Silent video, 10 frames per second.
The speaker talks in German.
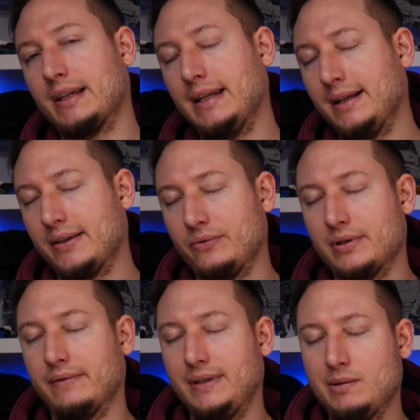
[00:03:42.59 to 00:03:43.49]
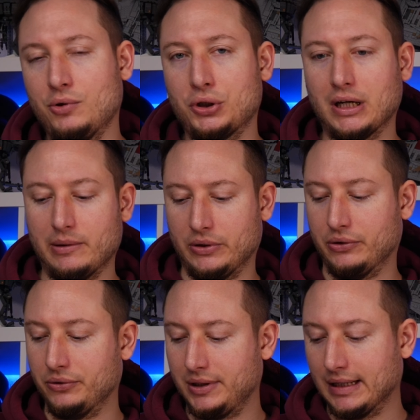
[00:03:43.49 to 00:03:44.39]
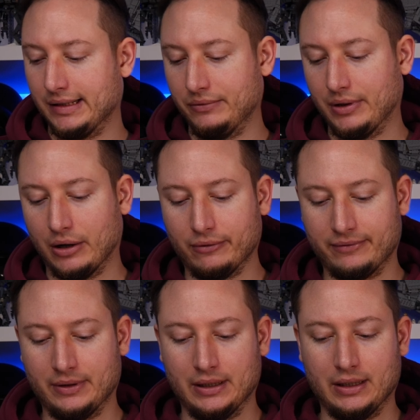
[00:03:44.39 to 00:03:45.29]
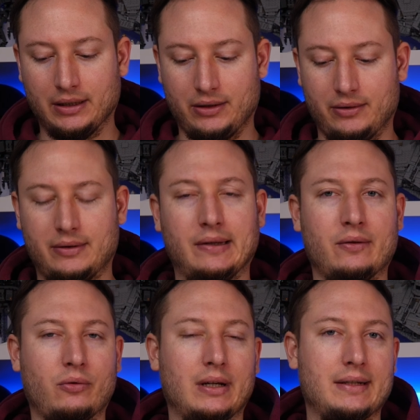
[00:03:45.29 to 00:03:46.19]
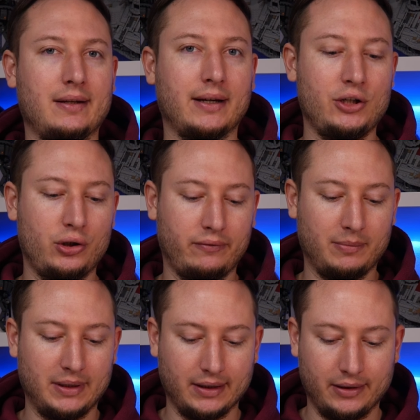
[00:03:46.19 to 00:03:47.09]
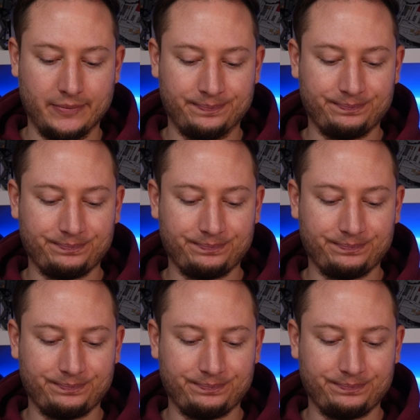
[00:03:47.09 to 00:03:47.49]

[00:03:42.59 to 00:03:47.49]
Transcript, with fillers: Link dazu ist in der Videobeschreibung, da könnt ihr euch die Anleitung kaufen. Da sind auch gleich drei Schiffe mit drin.